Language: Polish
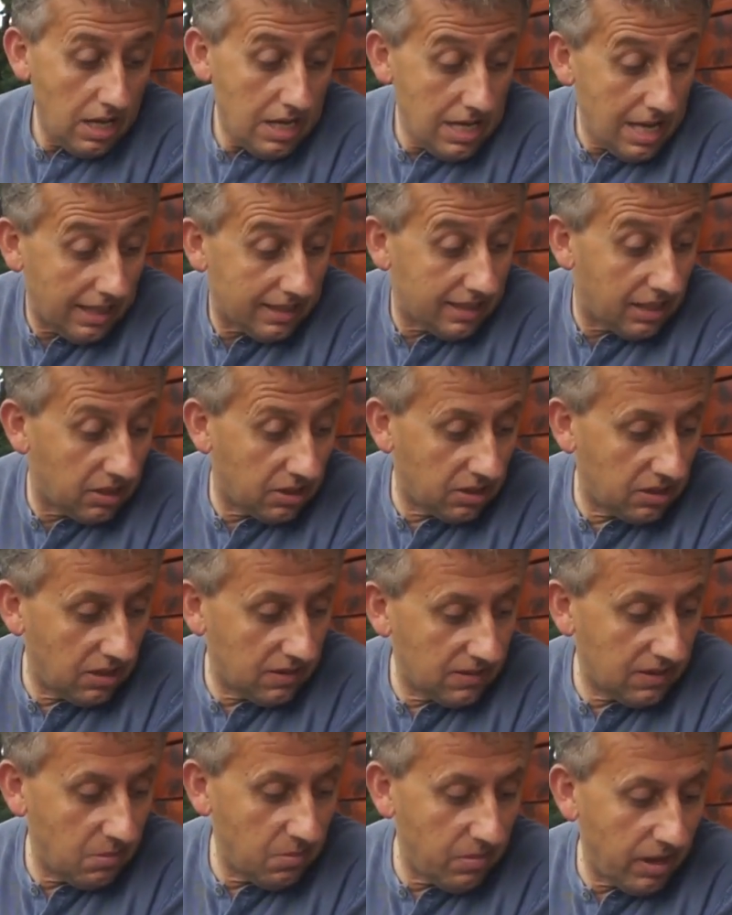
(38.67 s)
Ja też
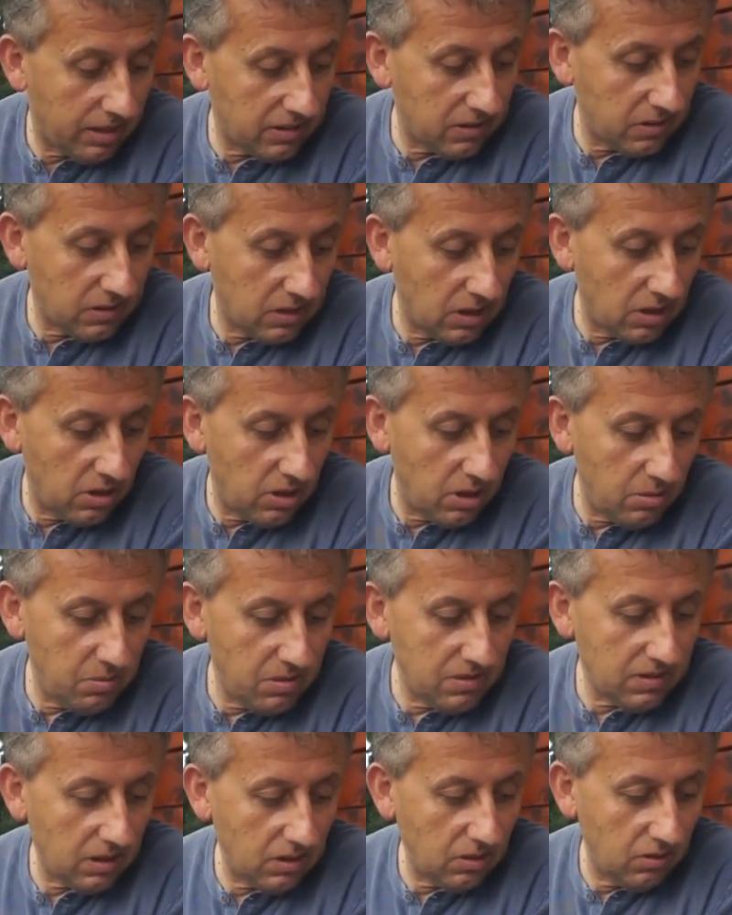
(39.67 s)
jestem bardzo z tych
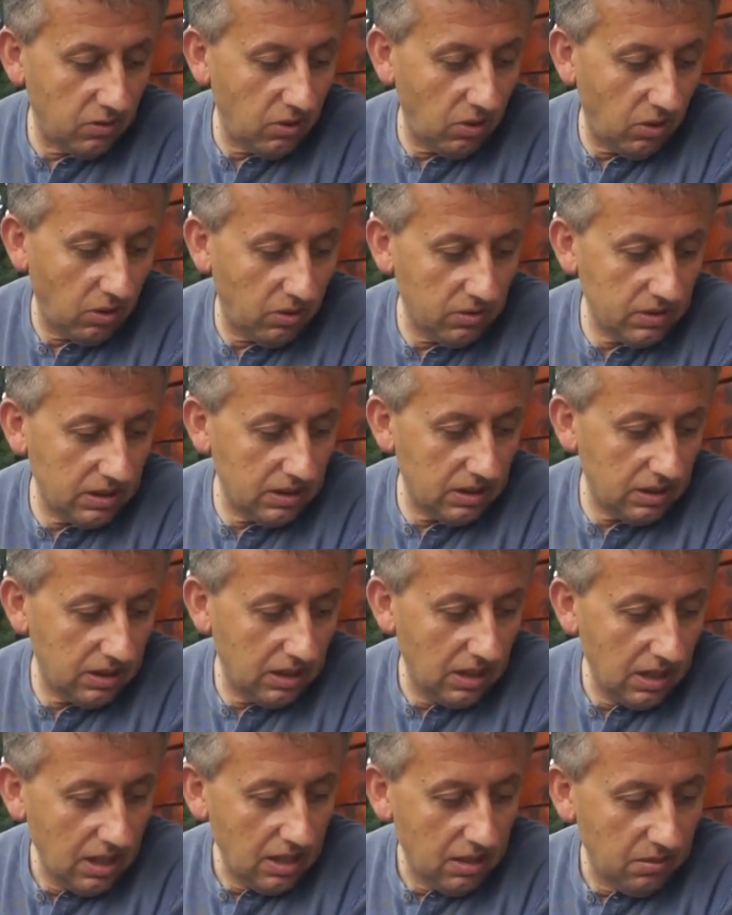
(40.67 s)
gołębi zadowolony,
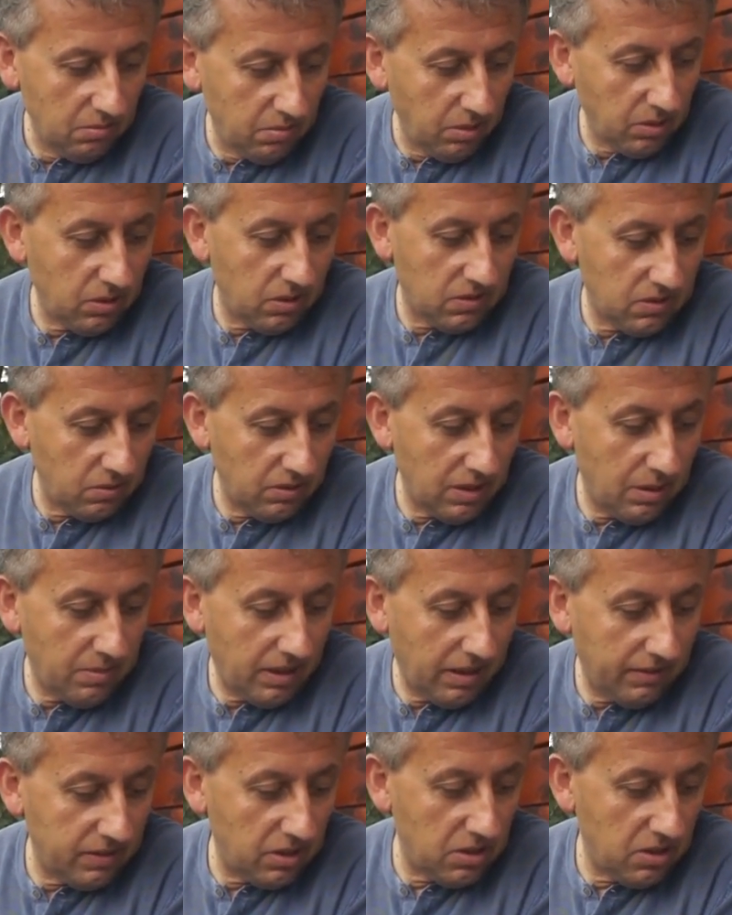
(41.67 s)
bo to są
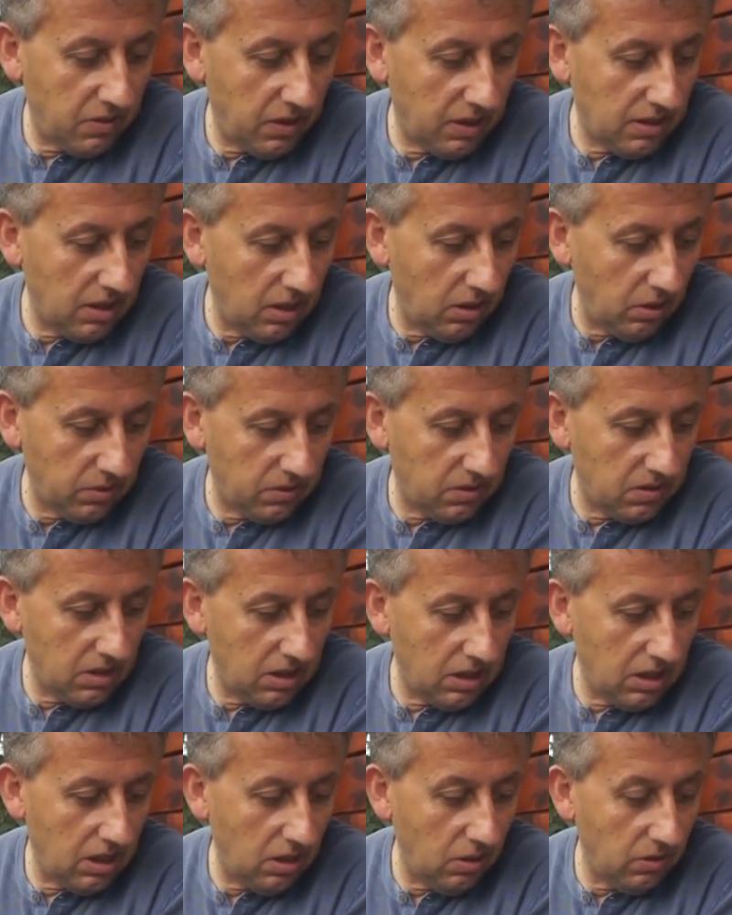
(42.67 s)
naprawdę świetne
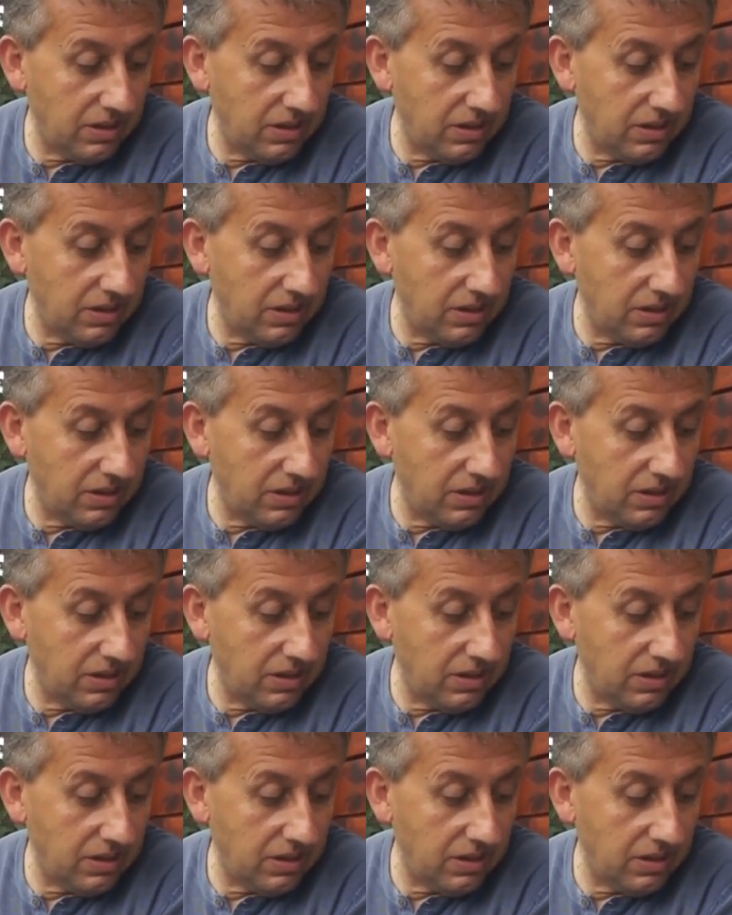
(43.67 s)
lotniki.